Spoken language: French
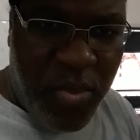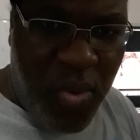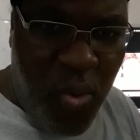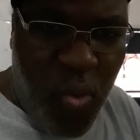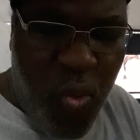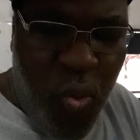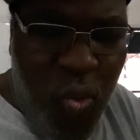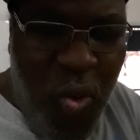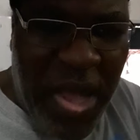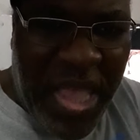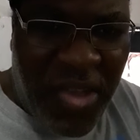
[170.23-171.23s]

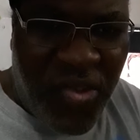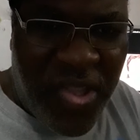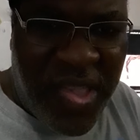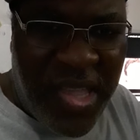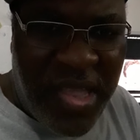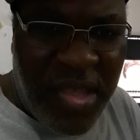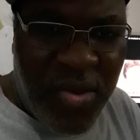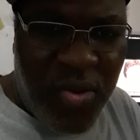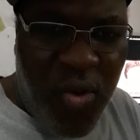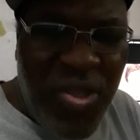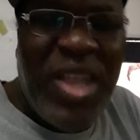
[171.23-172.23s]
ou, en Argentine
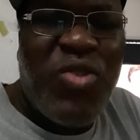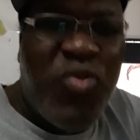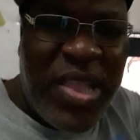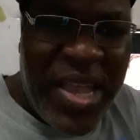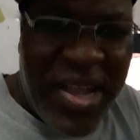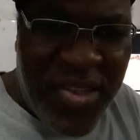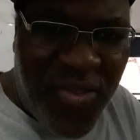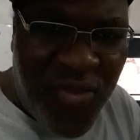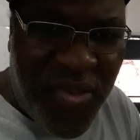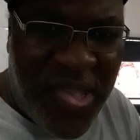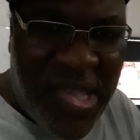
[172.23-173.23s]
On a toutes les
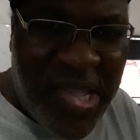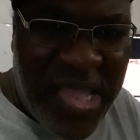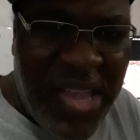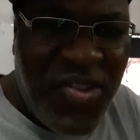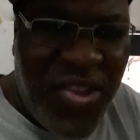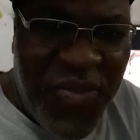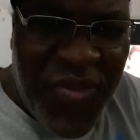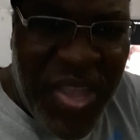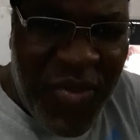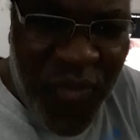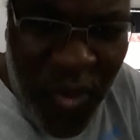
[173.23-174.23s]
ressources. Les gens, ils
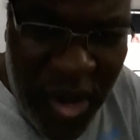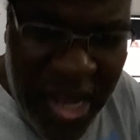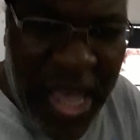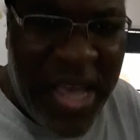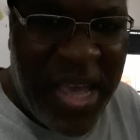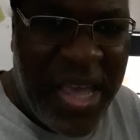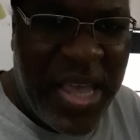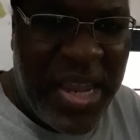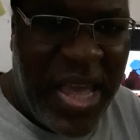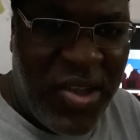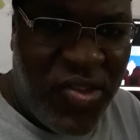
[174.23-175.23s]
viennent voler la,
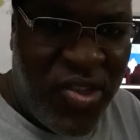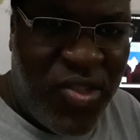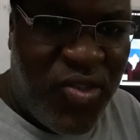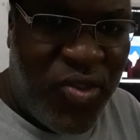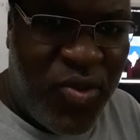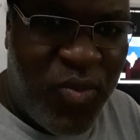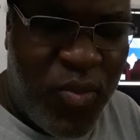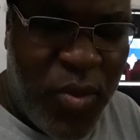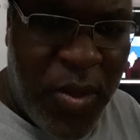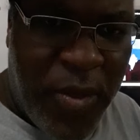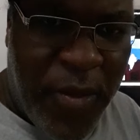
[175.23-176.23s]
euh, richesse de chez nous.
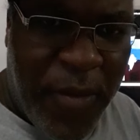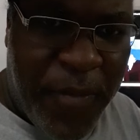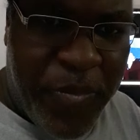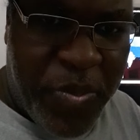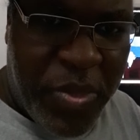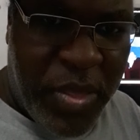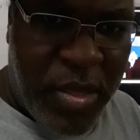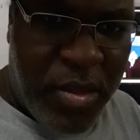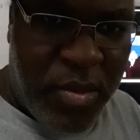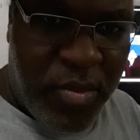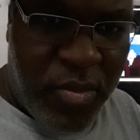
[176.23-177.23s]

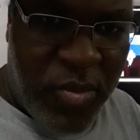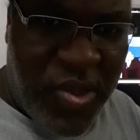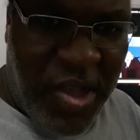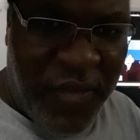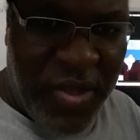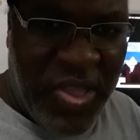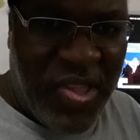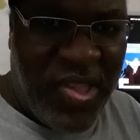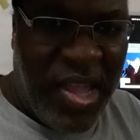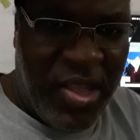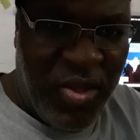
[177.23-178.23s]
J'avais dit
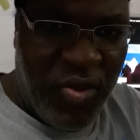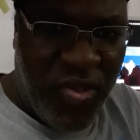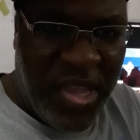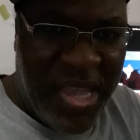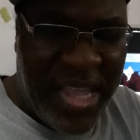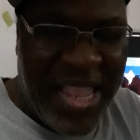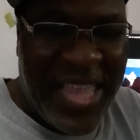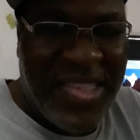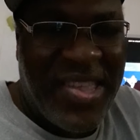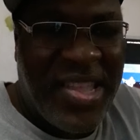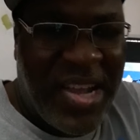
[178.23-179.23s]
ça, dénoncer que
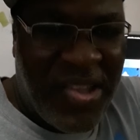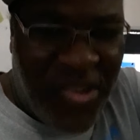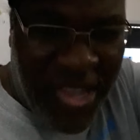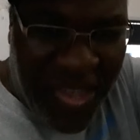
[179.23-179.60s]
les étrangers